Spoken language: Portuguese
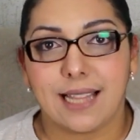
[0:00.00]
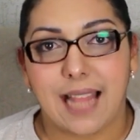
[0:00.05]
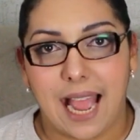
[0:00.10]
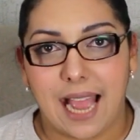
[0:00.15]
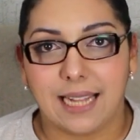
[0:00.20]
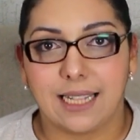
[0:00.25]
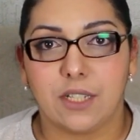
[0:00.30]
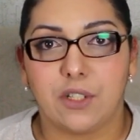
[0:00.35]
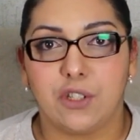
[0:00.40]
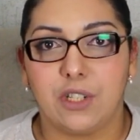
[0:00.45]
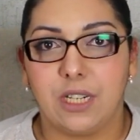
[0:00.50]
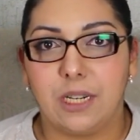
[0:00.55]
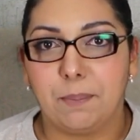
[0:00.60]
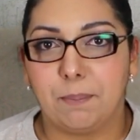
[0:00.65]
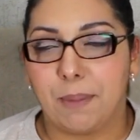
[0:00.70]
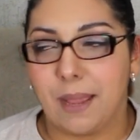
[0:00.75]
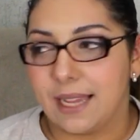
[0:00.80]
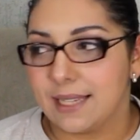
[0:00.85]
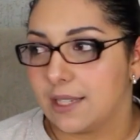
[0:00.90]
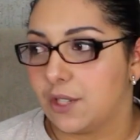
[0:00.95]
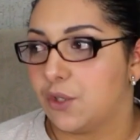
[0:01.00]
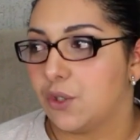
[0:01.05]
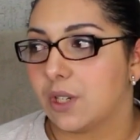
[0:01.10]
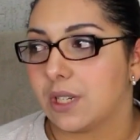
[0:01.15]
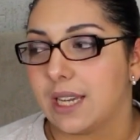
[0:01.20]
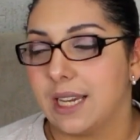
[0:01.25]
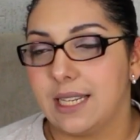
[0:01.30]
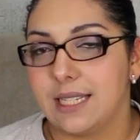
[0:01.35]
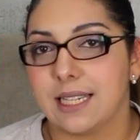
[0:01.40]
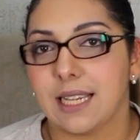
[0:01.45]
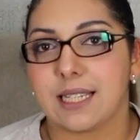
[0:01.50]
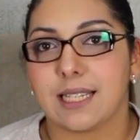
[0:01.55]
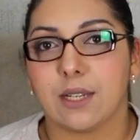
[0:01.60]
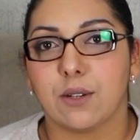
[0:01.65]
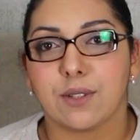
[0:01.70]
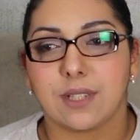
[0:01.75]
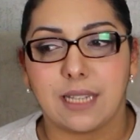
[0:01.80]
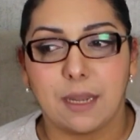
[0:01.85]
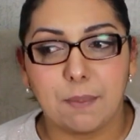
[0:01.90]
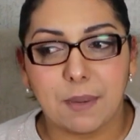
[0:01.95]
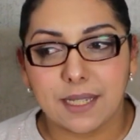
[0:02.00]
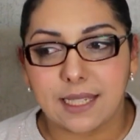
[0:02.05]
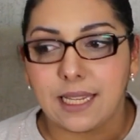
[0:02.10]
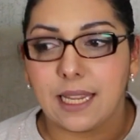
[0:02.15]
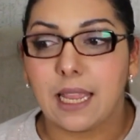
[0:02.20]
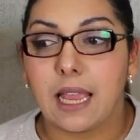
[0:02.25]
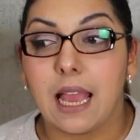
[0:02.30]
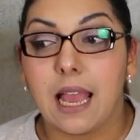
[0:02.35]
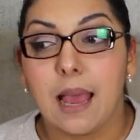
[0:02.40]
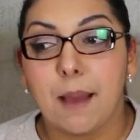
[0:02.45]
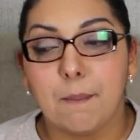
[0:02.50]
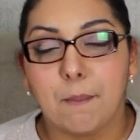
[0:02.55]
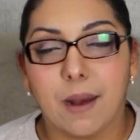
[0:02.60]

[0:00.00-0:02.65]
nada de limpeza, de organização, sempre assim,